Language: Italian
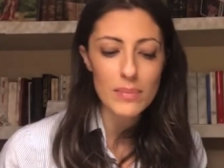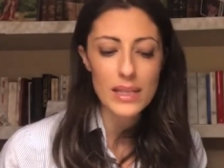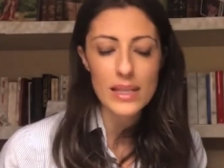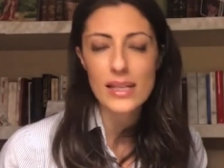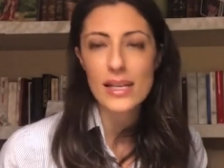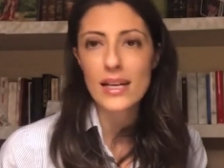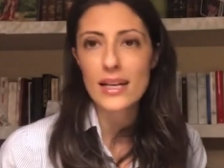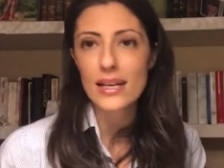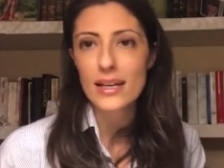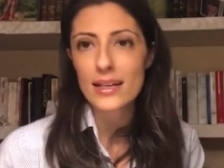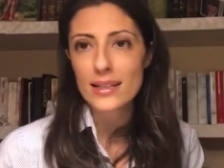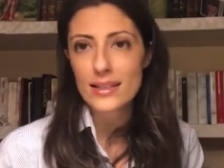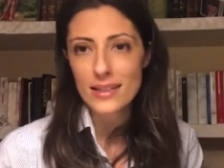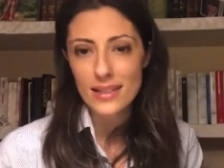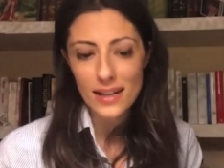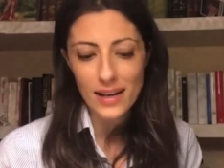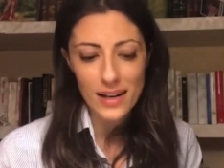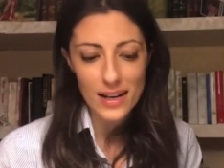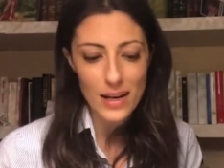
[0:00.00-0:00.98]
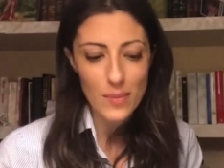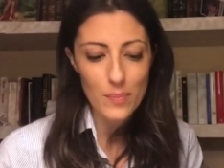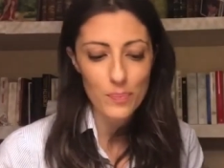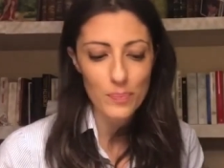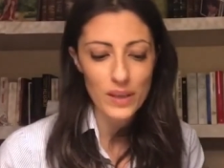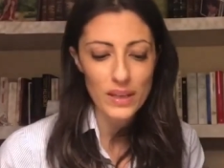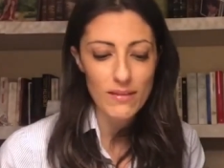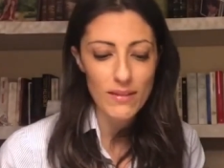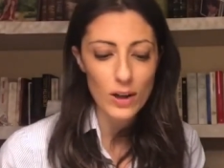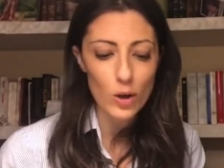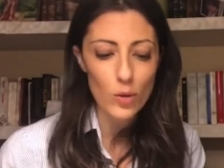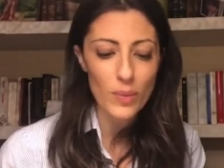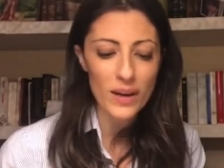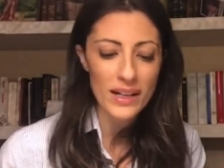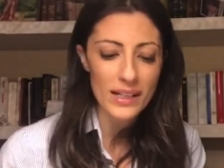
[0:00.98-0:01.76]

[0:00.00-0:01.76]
bicchieri che si riempivano,